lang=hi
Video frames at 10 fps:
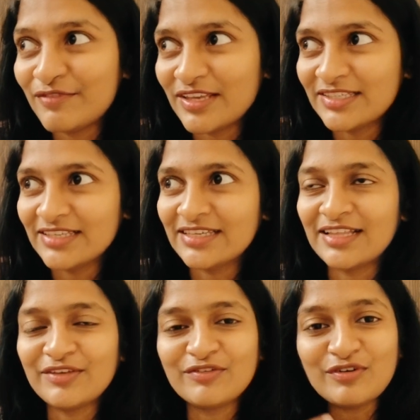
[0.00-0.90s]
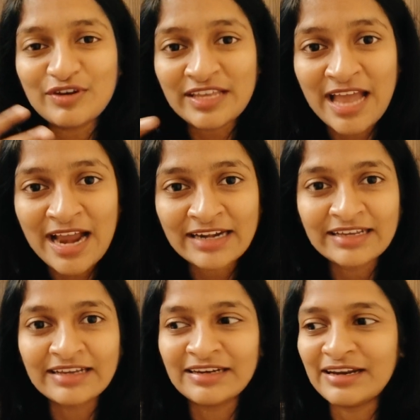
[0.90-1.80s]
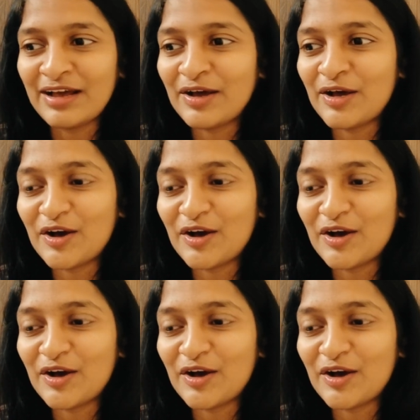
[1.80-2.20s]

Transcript: फेस के साथ यू नो रिएक्ट करना